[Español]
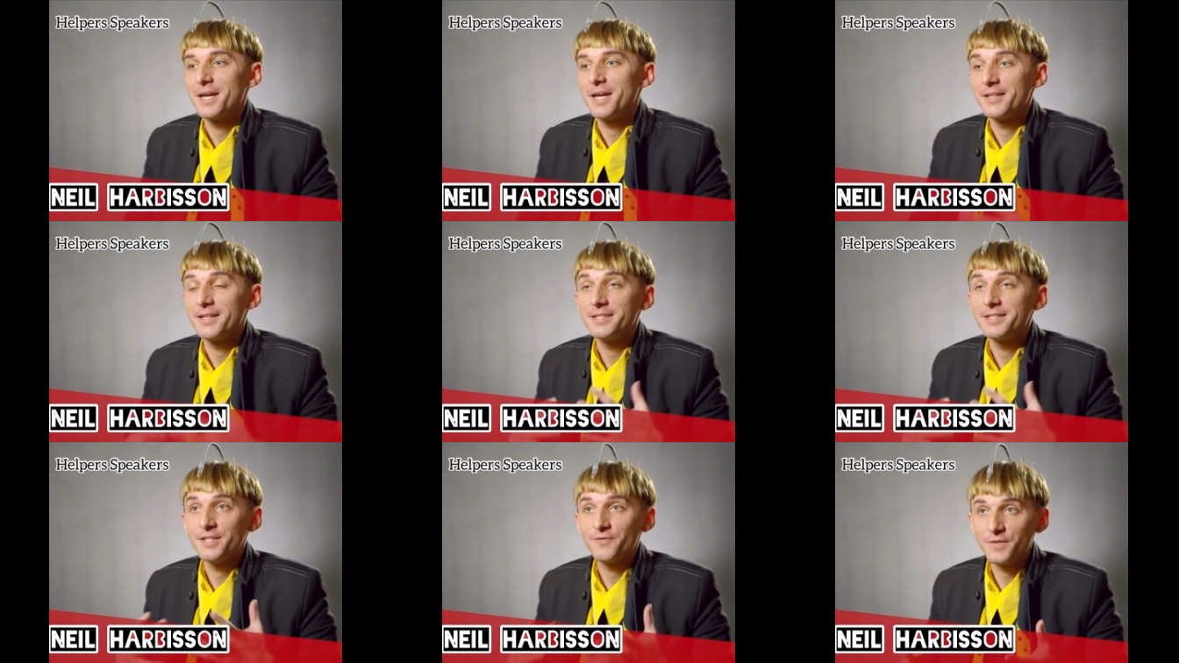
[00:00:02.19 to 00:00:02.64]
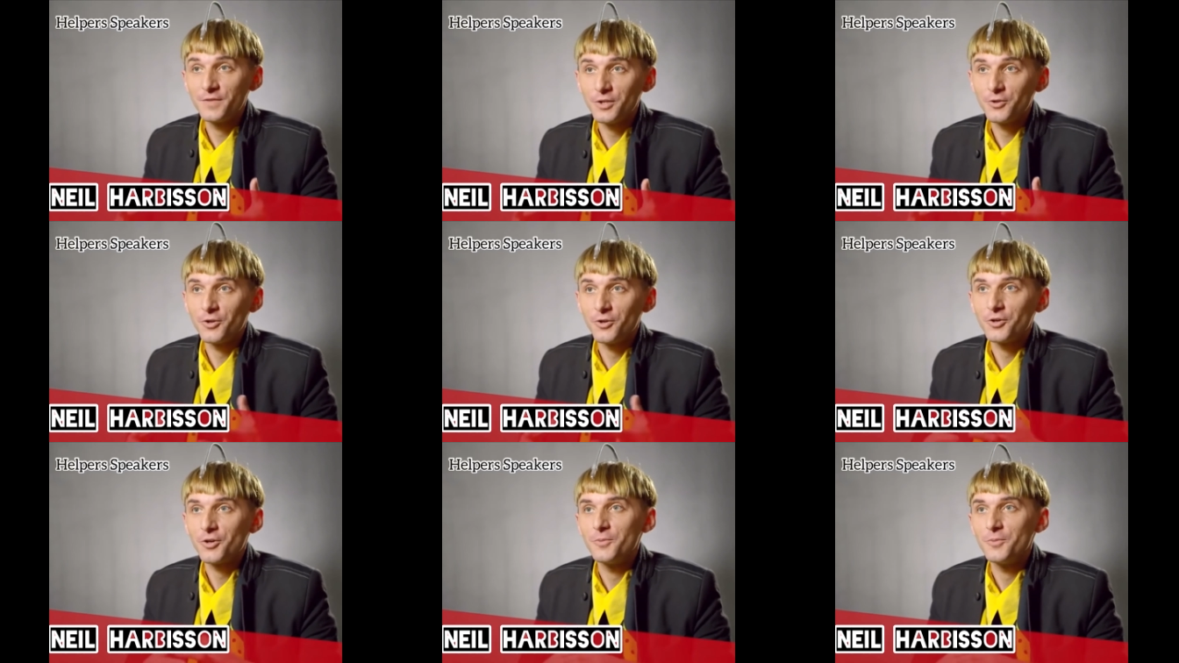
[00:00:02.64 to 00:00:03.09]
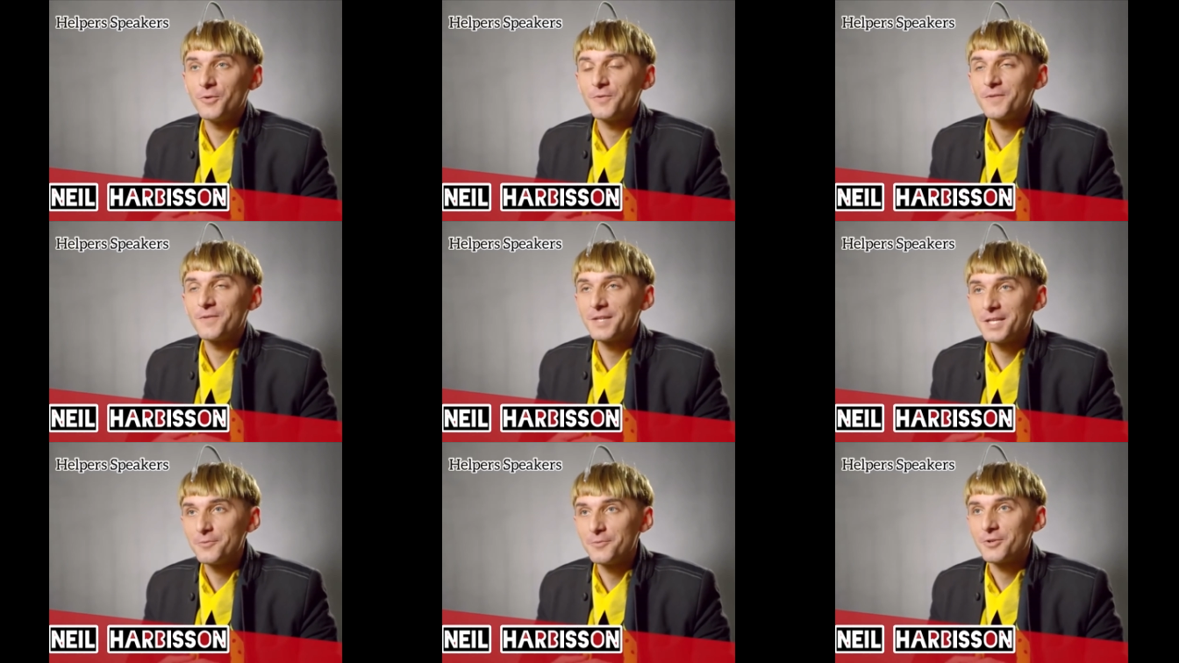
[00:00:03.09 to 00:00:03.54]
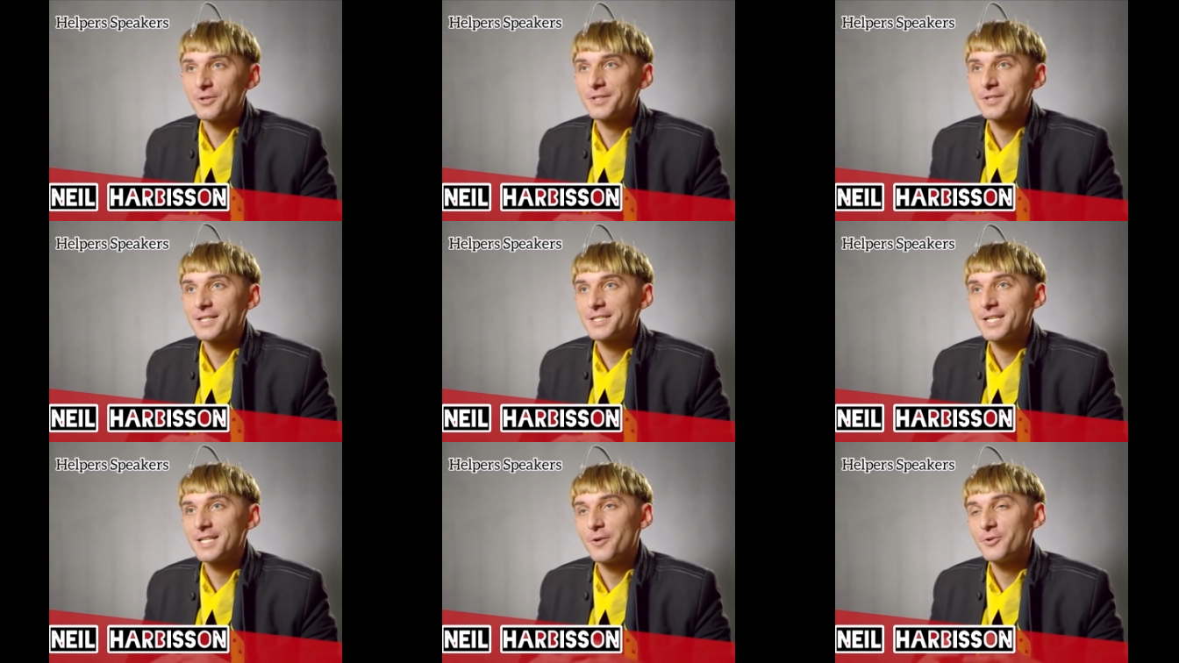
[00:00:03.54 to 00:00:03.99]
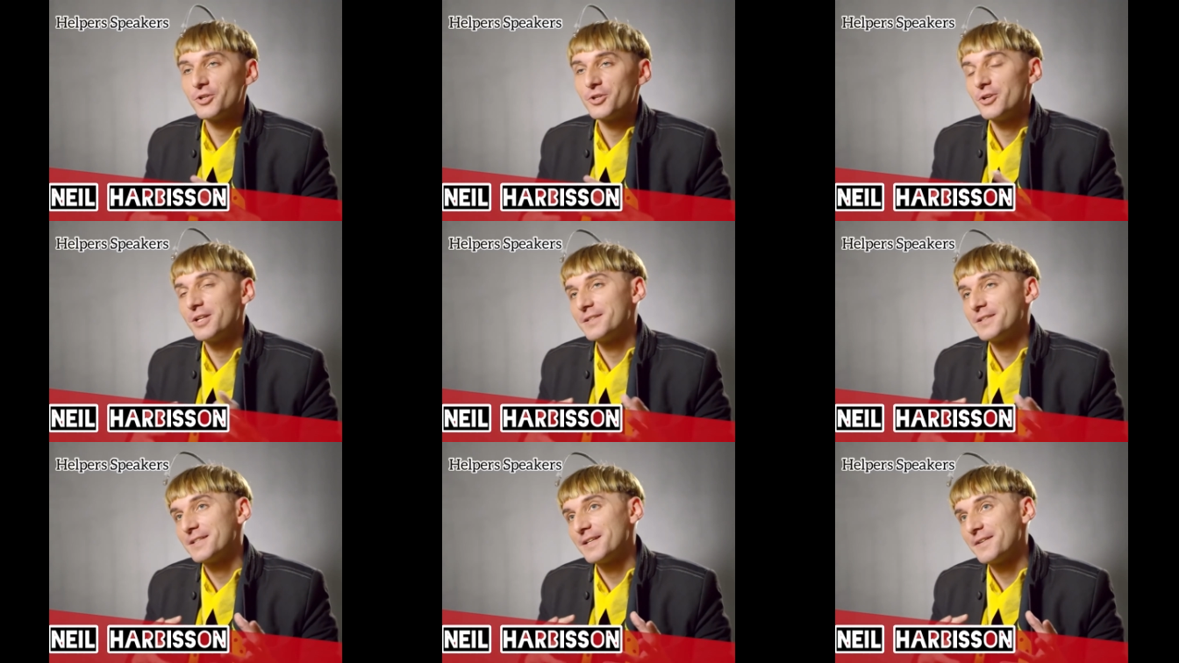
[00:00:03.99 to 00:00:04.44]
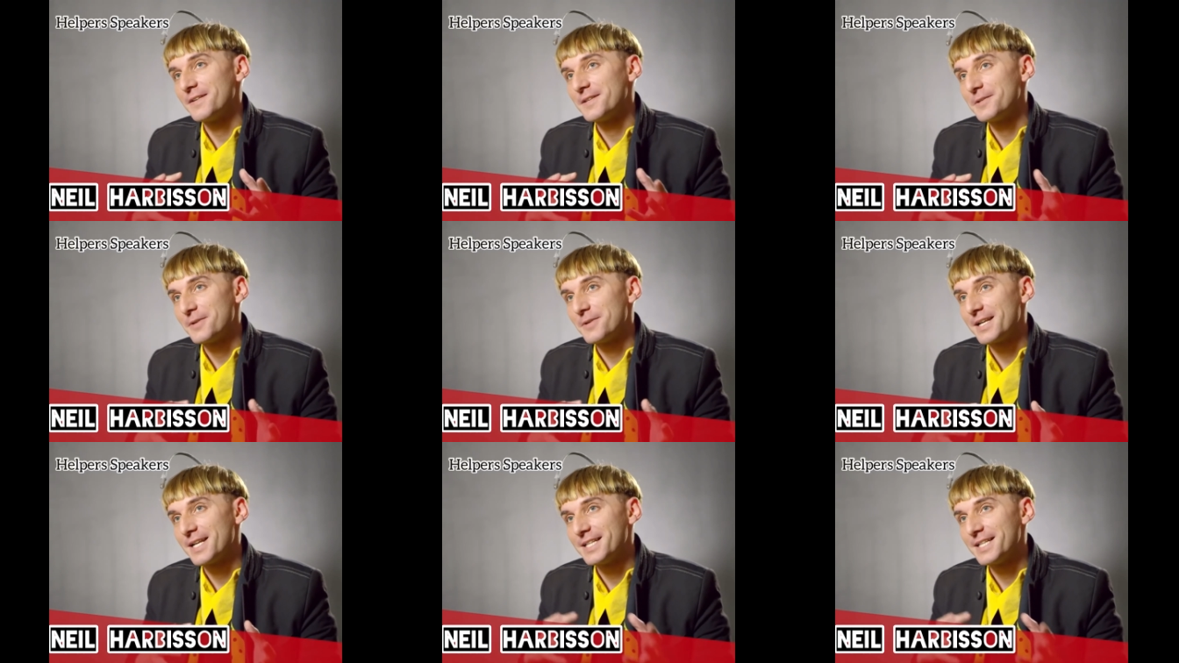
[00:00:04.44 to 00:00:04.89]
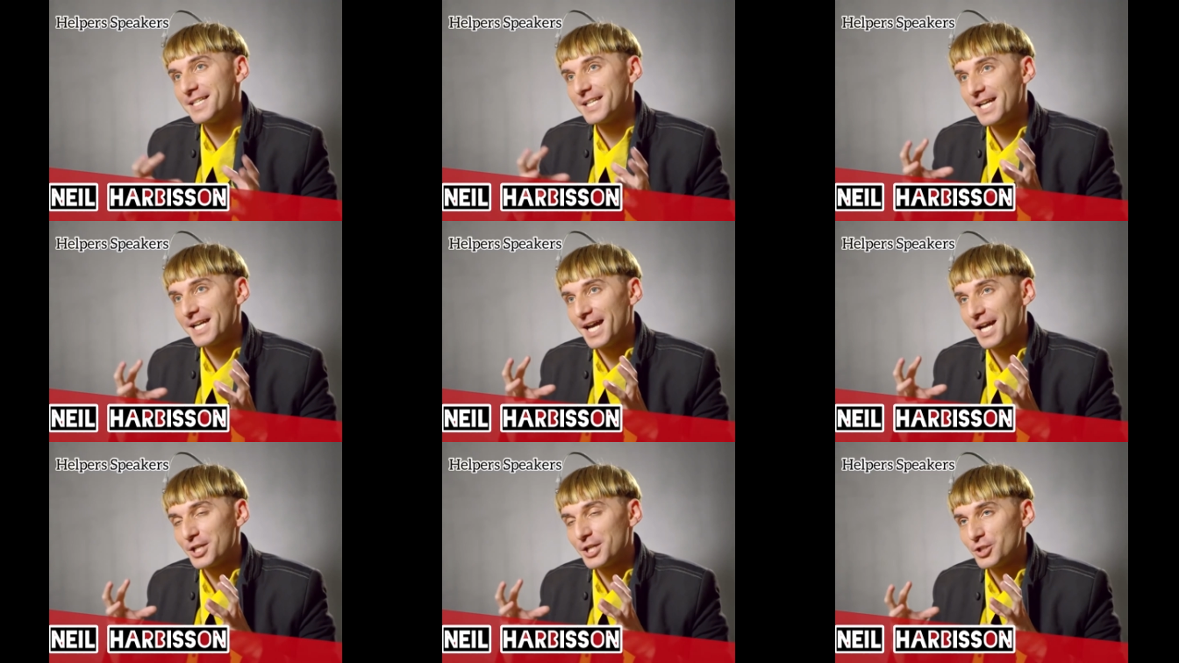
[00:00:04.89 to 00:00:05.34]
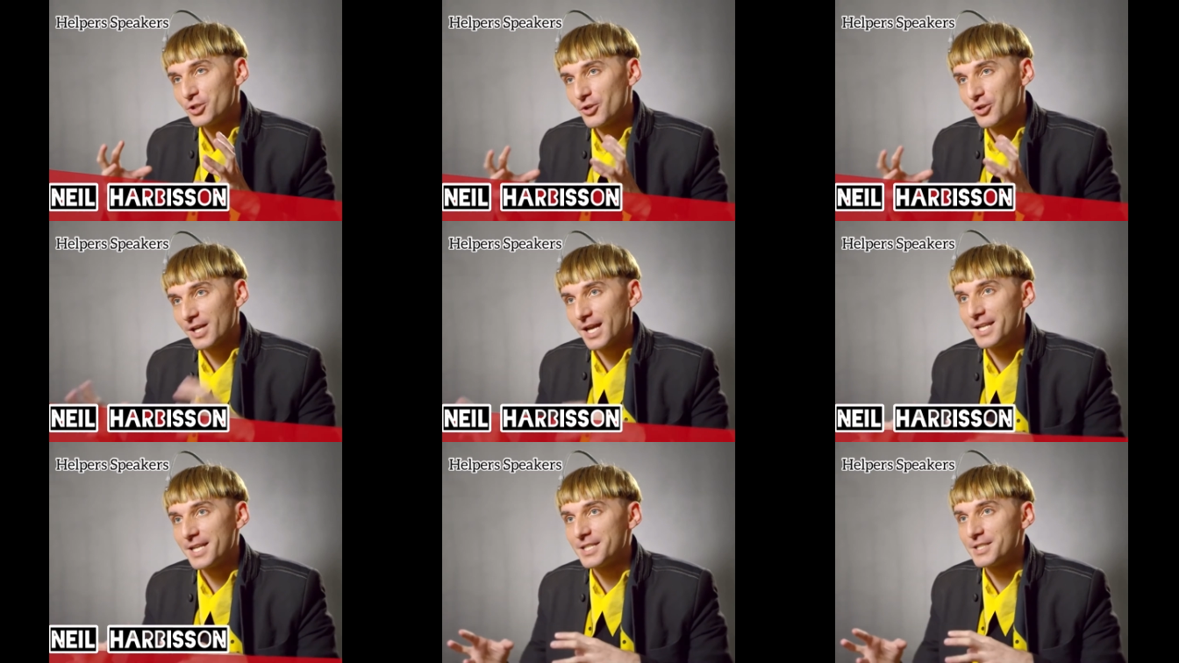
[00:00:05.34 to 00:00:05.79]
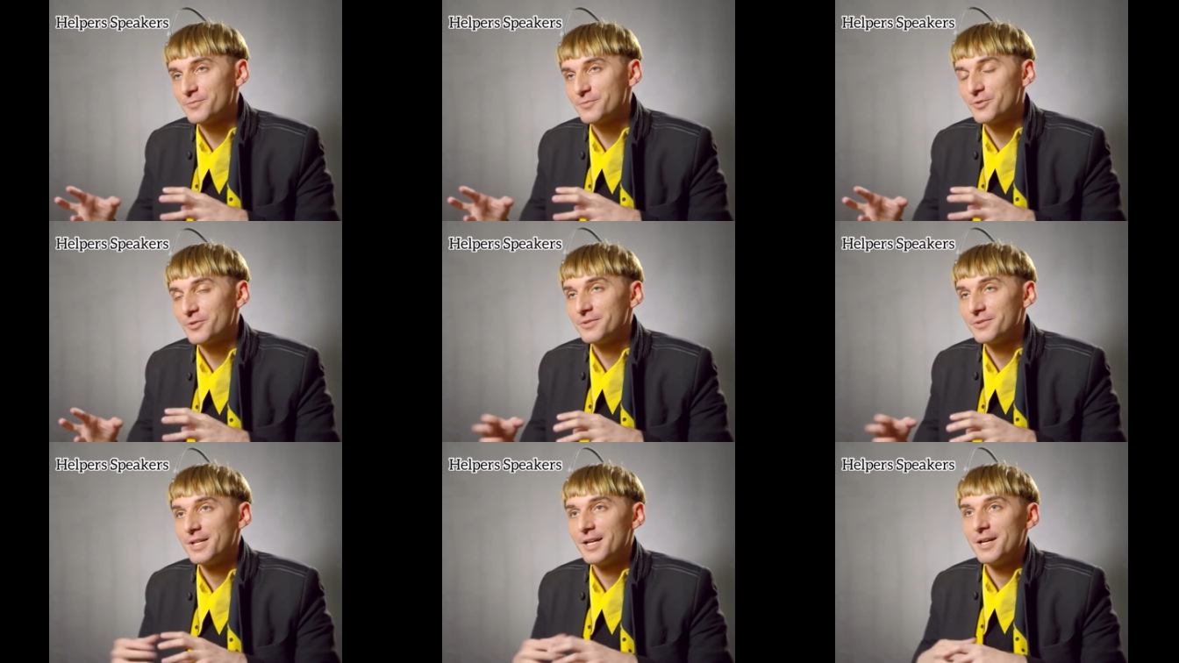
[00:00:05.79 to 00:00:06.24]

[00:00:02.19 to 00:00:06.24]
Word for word: me identifico como un cyborg, que es la unión entre cibernética y organismo.